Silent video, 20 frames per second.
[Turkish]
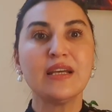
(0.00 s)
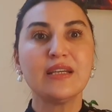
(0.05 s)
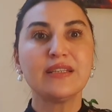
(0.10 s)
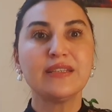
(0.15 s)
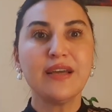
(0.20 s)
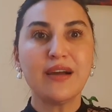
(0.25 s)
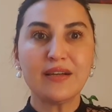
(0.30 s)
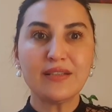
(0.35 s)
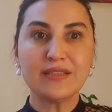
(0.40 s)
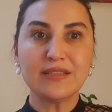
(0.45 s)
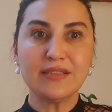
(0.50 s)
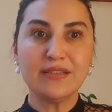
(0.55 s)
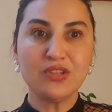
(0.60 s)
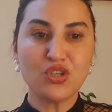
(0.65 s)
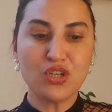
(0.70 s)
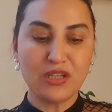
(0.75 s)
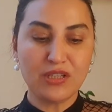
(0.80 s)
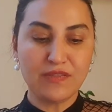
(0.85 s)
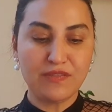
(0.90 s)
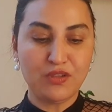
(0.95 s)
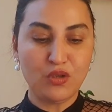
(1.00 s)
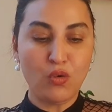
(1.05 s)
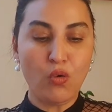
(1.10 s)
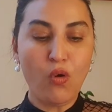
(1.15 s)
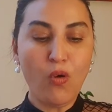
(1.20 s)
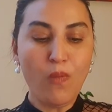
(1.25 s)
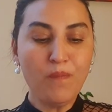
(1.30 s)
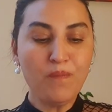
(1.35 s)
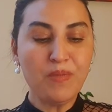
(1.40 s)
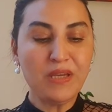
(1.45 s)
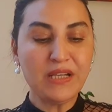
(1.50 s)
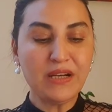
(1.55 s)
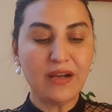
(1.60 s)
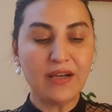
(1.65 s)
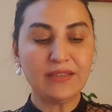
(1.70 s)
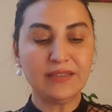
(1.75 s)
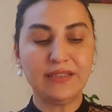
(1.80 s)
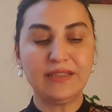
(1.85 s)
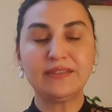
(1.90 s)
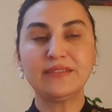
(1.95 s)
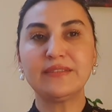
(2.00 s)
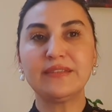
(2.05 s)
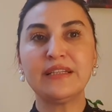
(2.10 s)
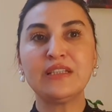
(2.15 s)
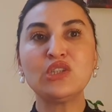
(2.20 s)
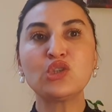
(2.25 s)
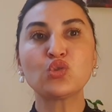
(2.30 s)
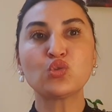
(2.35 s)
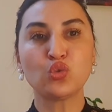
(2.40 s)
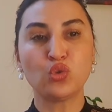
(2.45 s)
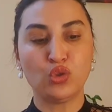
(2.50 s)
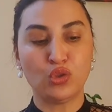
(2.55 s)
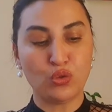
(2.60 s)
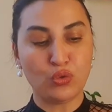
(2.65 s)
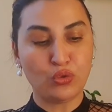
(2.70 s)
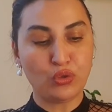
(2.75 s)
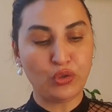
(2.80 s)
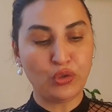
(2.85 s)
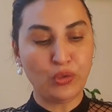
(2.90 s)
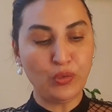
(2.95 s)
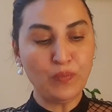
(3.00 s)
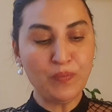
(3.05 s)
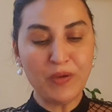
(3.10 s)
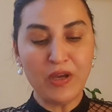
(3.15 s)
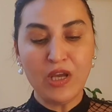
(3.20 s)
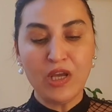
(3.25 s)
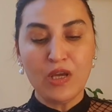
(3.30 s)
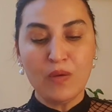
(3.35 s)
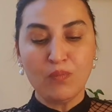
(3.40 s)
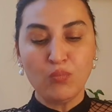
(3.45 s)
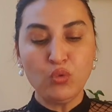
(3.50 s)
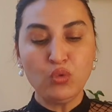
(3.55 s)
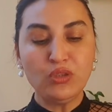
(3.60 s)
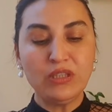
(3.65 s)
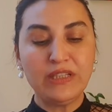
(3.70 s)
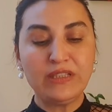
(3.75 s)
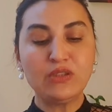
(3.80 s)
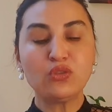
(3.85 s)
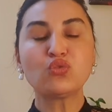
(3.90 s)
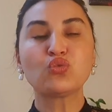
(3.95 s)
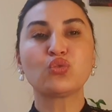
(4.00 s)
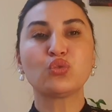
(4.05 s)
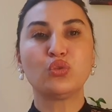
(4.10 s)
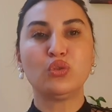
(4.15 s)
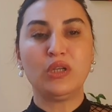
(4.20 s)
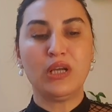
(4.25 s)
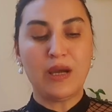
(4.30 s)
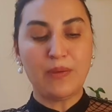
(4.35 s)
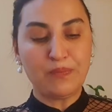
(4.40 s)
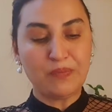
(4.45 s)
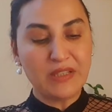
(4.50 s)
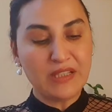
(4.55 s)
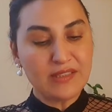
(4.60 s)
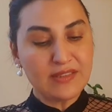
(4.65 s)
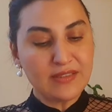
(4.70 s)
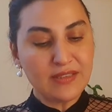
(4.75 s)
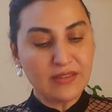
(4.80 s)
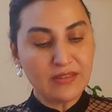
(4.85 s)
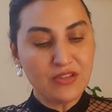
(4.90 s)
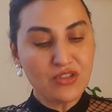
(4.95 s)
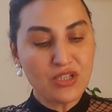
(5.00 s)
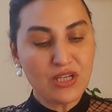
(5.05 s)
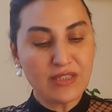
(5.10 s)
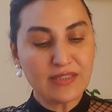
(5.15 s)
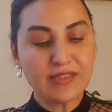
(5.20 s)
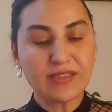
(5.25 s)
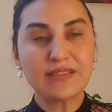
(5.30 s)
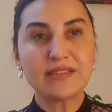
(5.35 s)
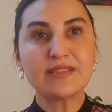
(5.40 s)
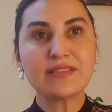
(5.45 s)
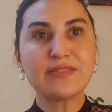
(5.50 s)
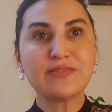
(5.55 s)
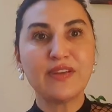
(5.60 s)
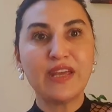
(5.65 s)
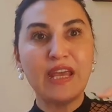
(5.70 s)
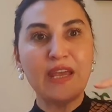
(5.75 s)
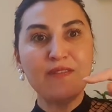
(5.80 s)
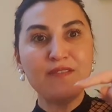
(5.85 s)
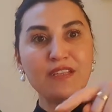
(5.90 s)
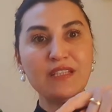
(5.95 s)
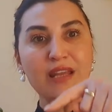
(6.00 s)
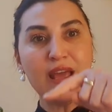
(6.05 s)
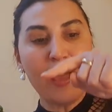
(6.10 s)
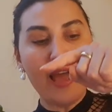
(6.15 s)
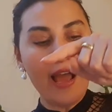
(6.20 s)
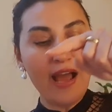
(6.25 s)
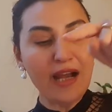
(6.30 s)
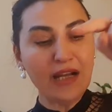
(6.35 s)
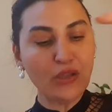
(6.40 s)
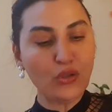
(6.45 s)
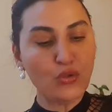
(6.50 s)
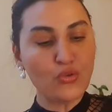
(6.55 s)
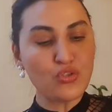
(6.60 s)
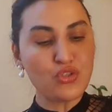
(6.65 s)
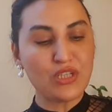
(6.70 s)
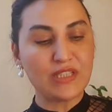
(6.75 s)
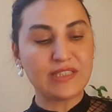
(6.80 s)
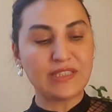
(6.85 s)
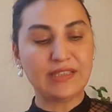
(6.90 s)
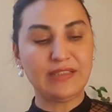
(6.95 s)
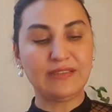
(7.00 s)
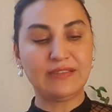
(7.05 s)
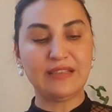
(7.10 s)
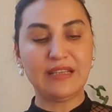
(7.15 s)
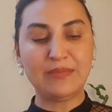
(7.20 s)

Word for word: Yasin-i Şerif'i 11 adet deniz suyunu okuyup bu deniz suyuyla abdest alacaksınız ve evin her köşesini